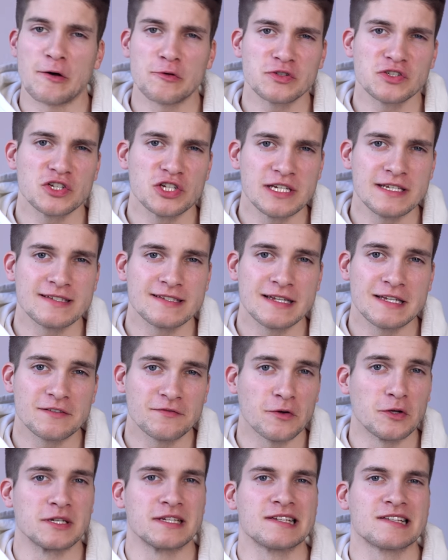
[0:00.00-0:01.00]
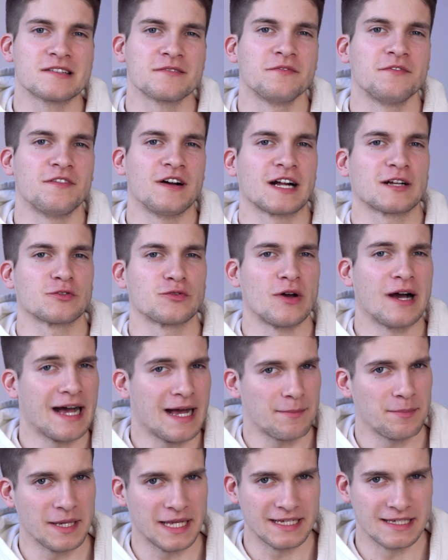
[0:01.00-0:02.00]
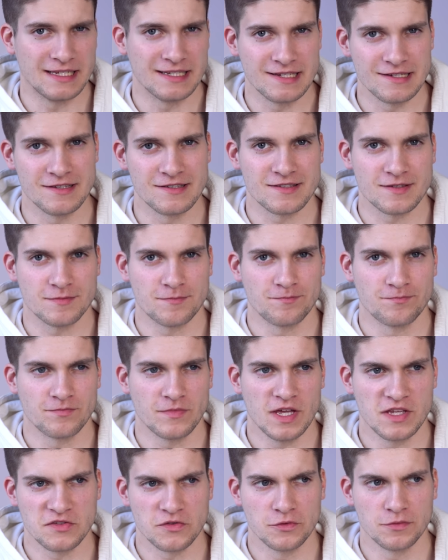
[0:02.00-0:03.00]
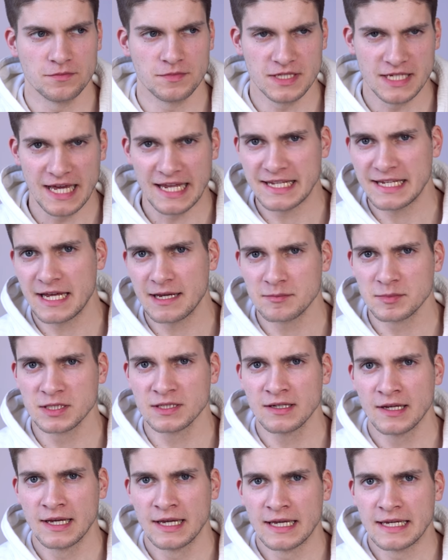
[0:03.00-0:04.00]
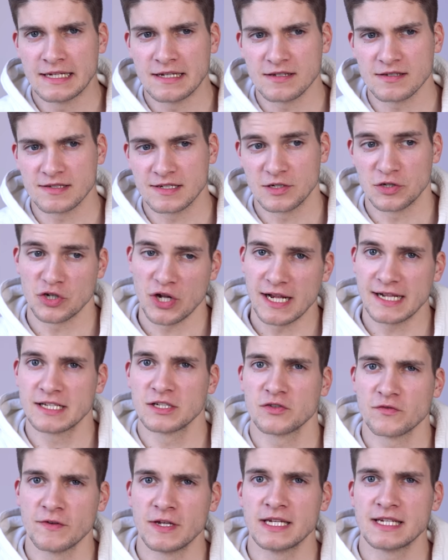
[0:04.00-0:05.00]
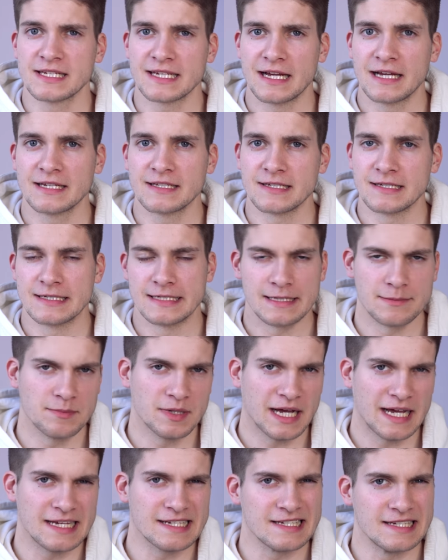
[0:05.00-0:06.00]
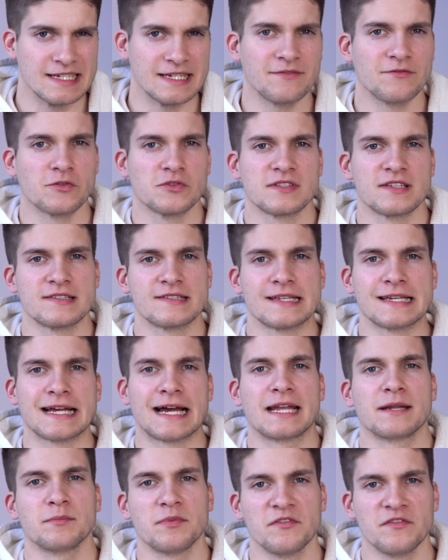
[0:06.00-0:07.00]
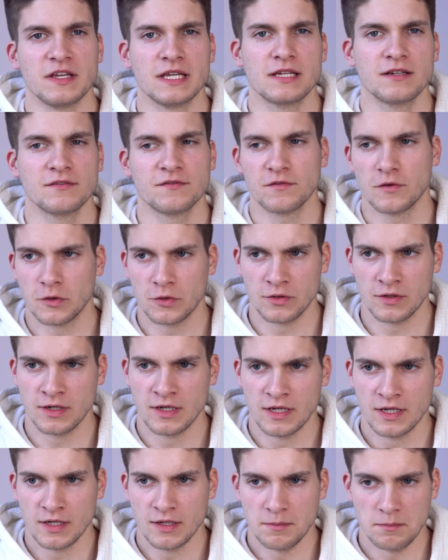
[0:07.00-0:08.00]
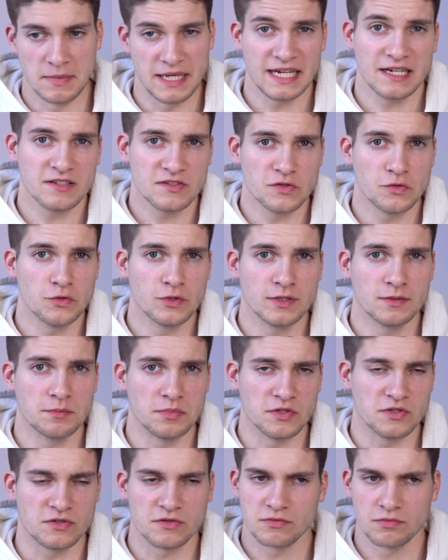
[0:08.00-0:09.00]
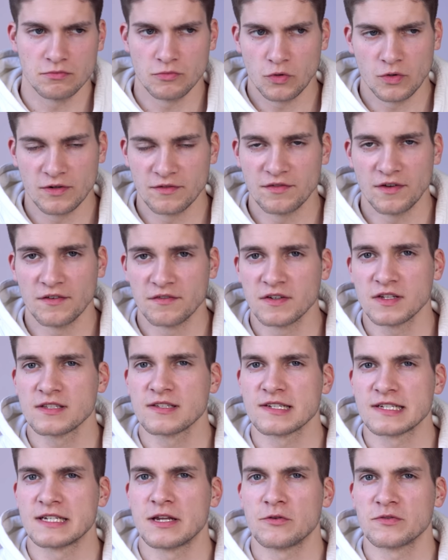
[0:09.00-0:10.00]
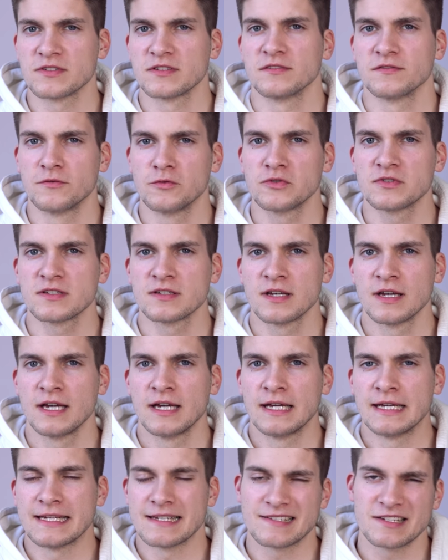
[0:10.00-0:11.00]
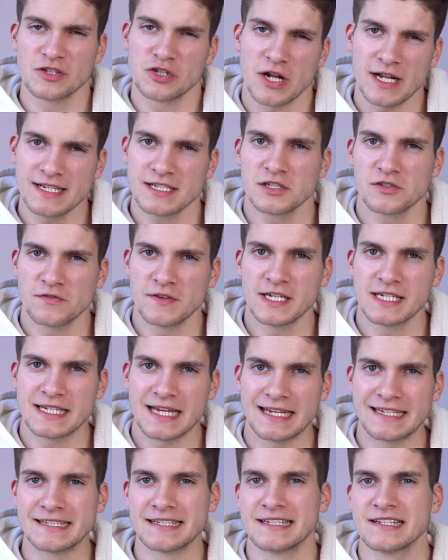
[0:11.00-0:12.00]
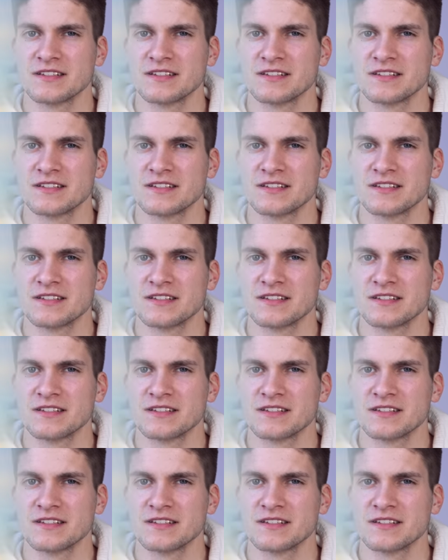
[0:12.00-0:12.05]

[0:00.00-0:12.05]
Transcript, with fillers: ausschließlich von diesem Faktor abhängig ist. Also die Annahme, dass die Schallgeschwindigkeit in dem Bereich, in dem wir uns jetzt hier gerade bewegen, von Meereshöhe bis ungefähr 40.000 Fuß, dass die Schallgeschwindigkeit in